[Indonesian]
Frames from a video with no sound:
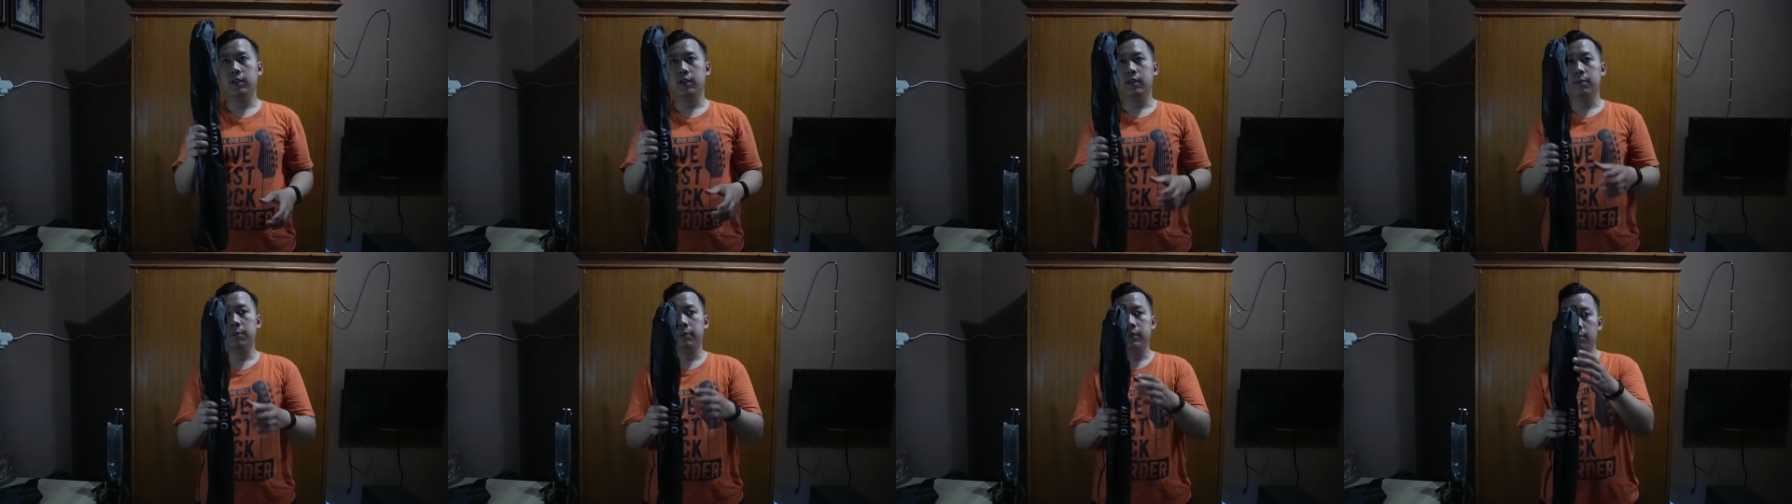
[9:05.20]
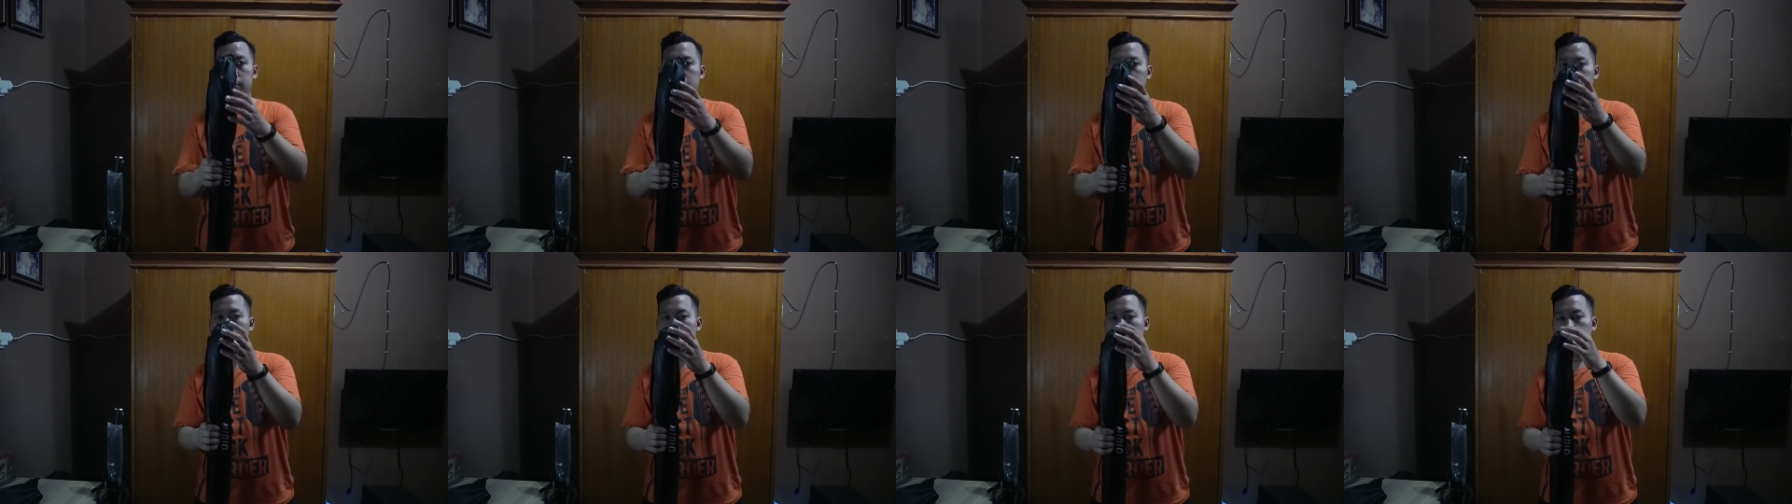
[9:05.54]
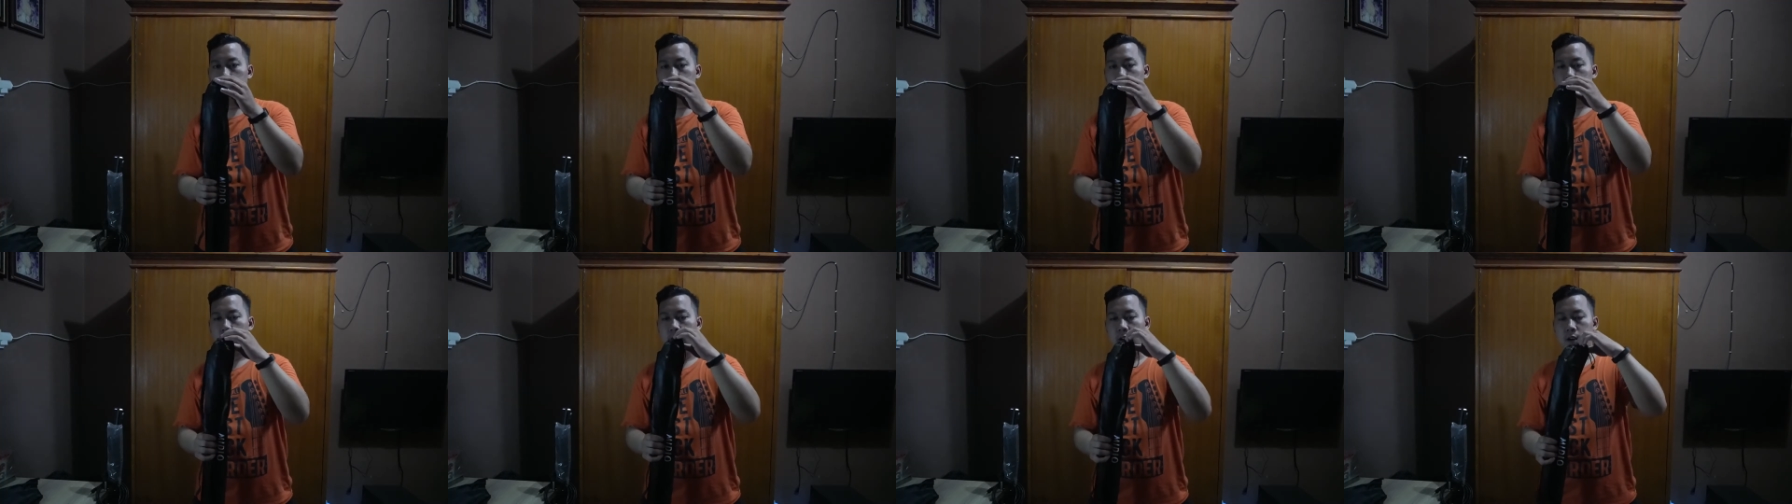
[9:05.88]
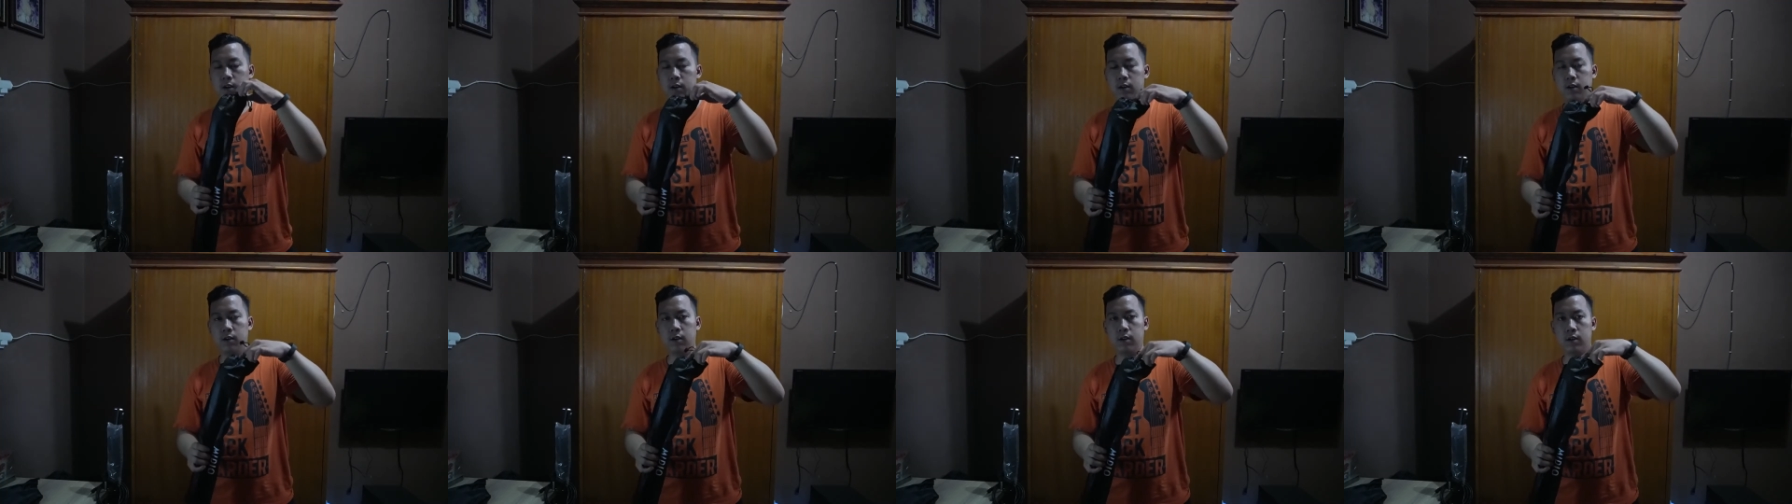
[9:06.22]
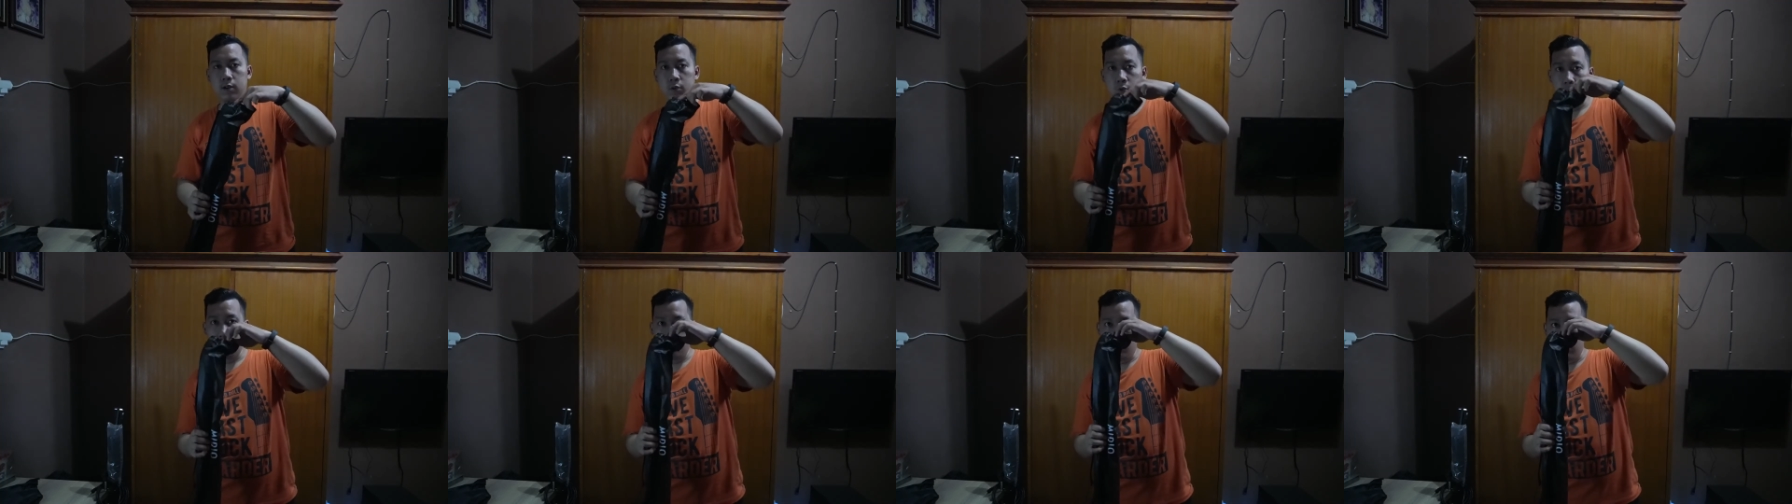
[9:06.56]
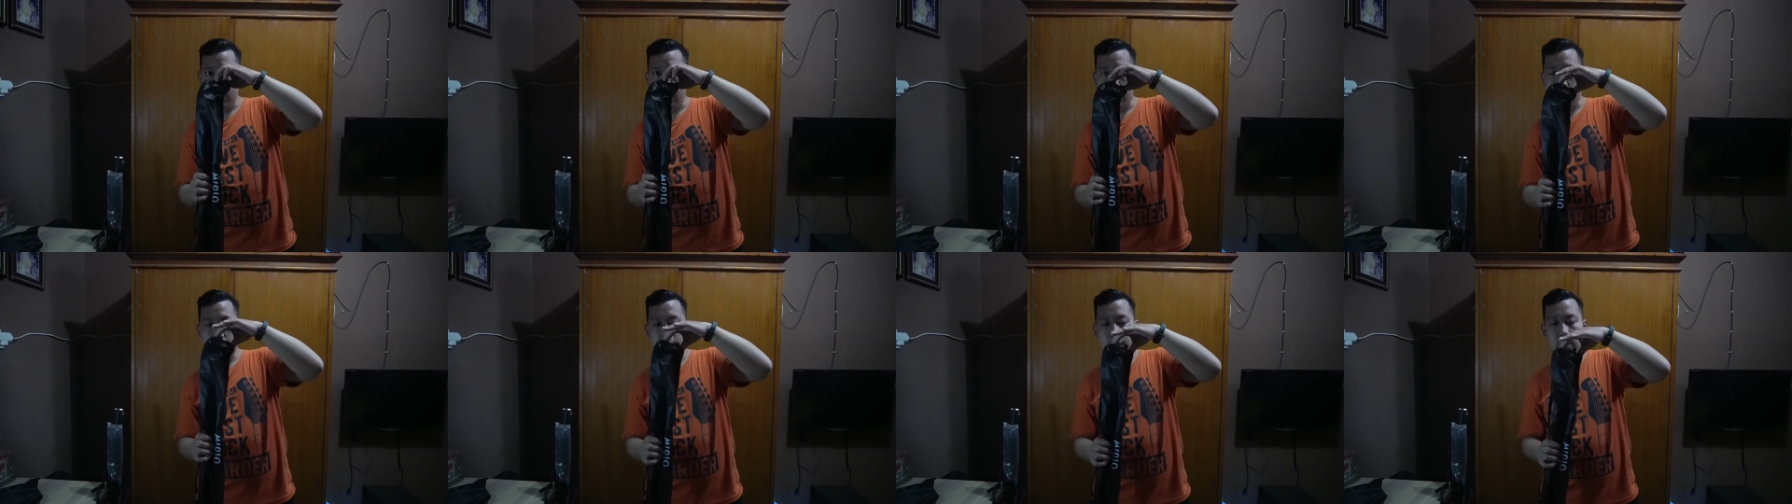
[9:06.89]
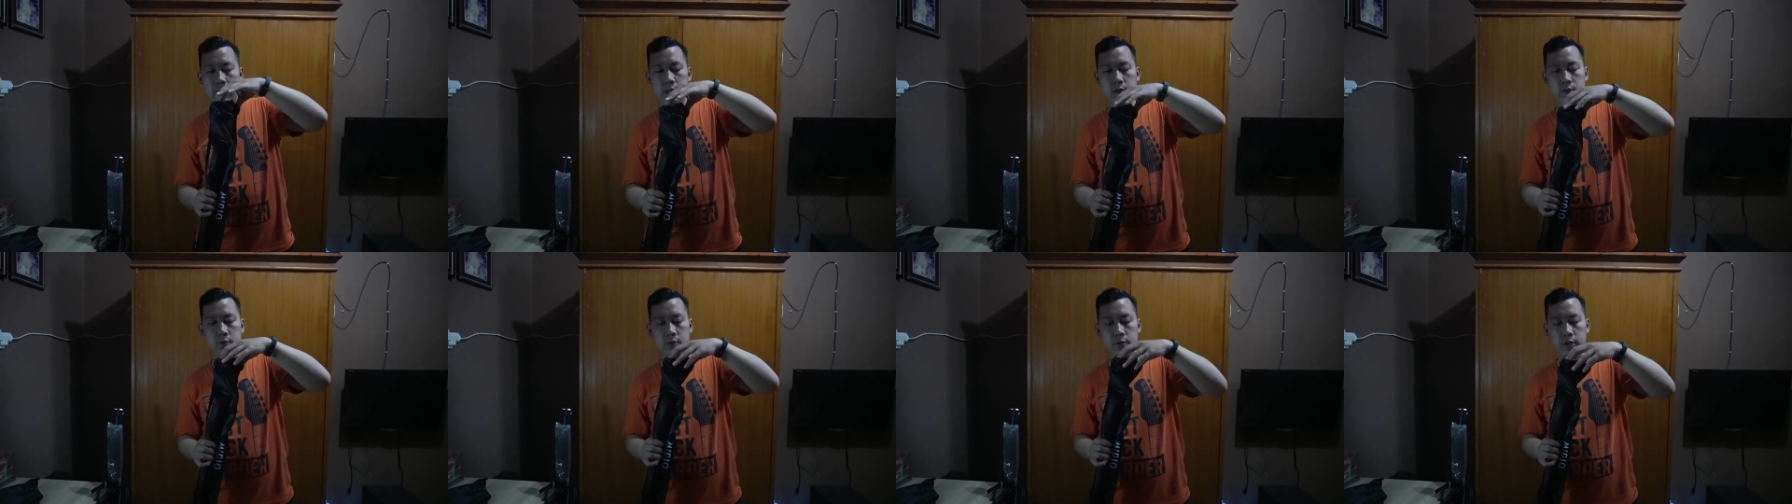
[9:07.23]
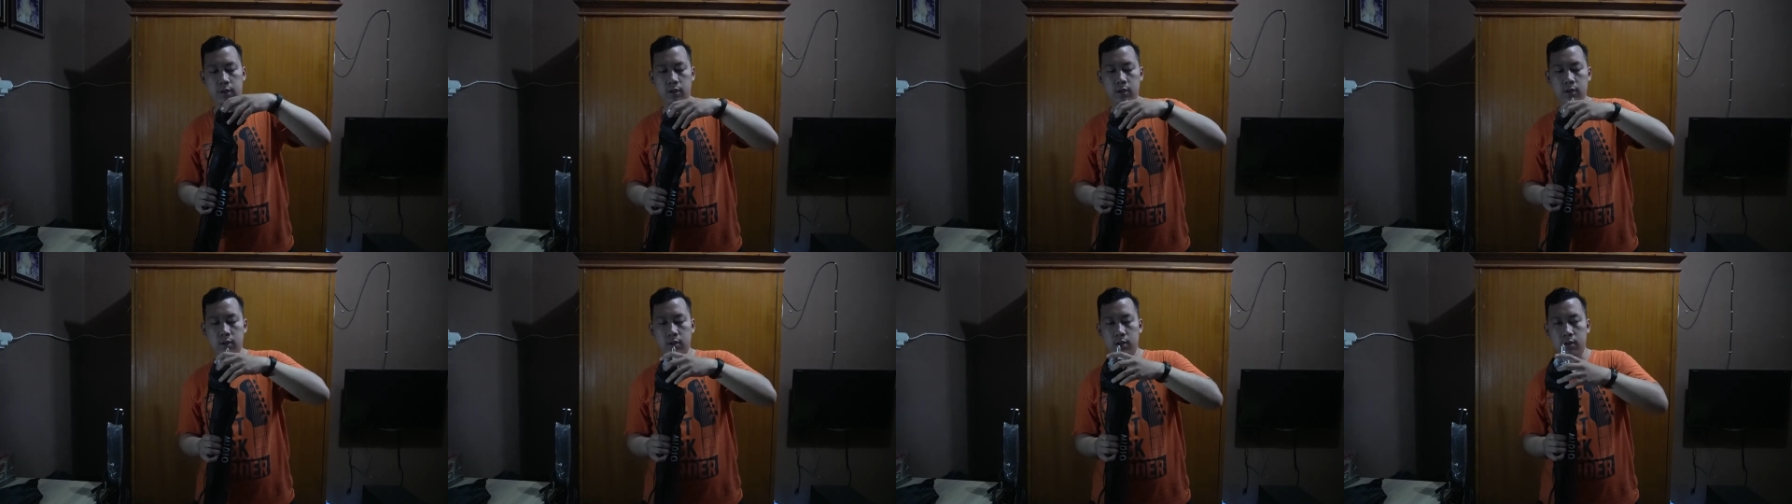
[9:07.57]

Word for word: ya pertama gua buka uh, untuk kakinya dulu ya